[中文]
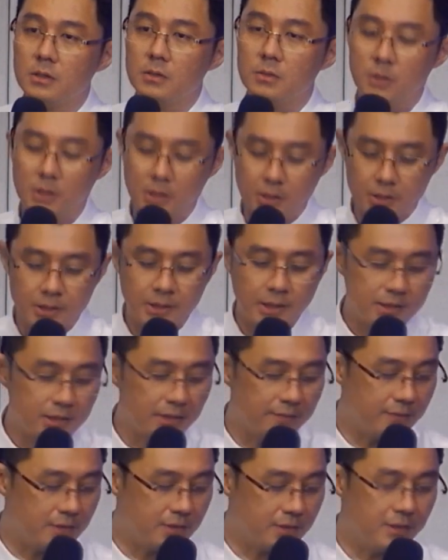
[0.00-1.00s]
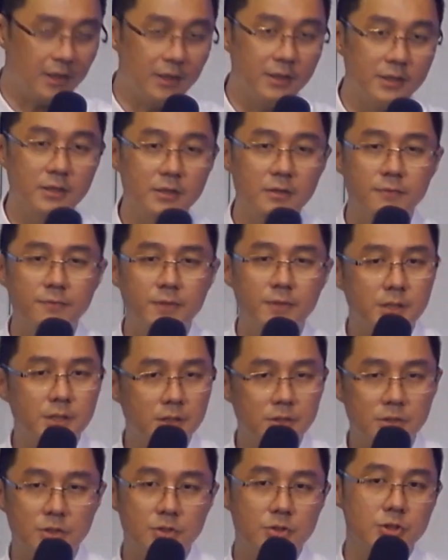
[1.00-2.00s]
我要跟大家分享一个非
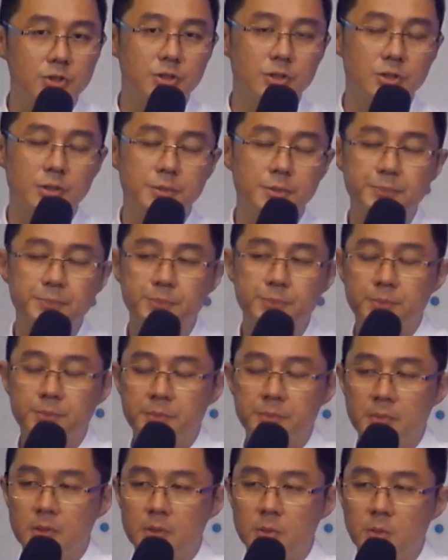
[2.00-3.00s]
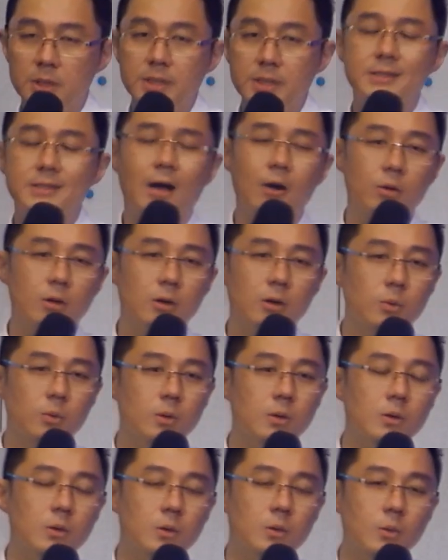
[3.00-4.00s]
常真实的。我一祷告
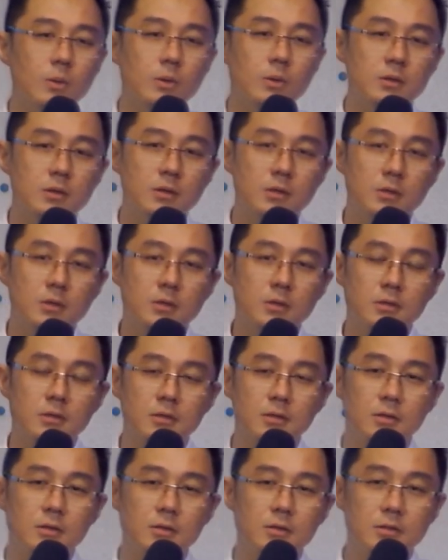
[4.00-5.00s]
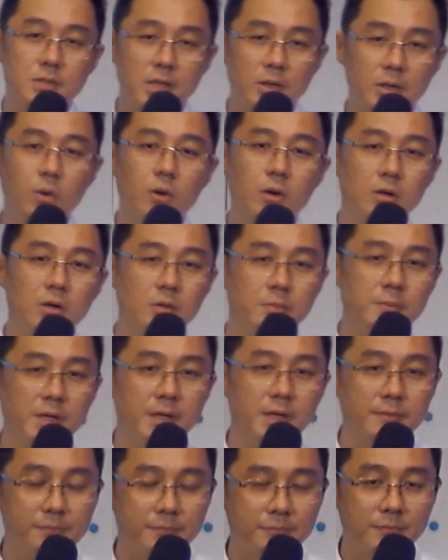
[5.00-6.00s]
过后，在我耳
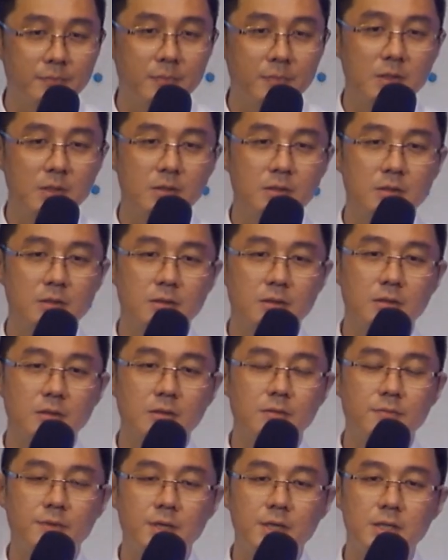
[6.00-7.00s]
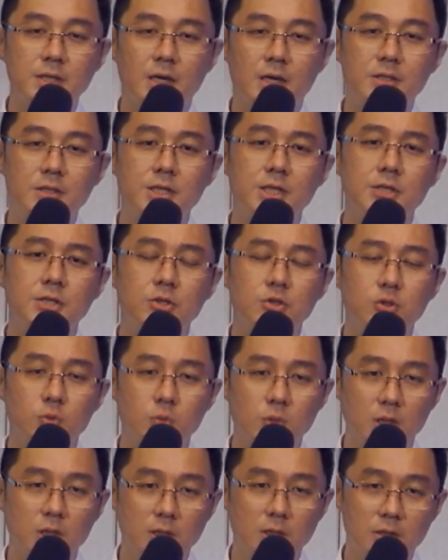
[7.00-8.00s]
边非常清
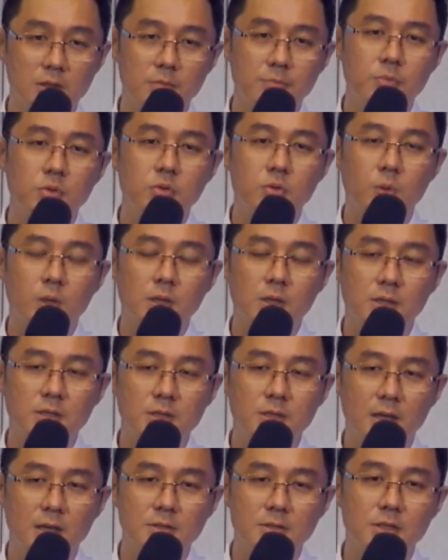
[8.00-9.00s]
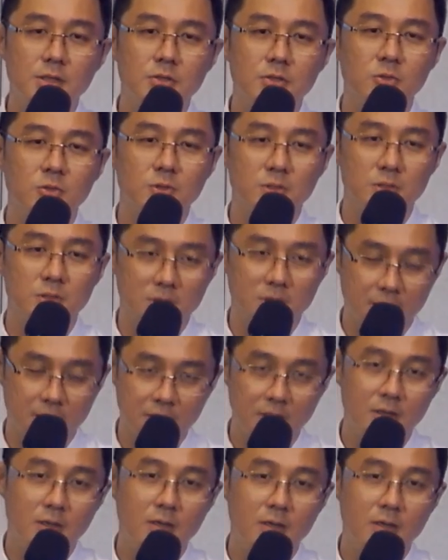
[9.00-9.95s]
楚的不断的唱这一首诗歌，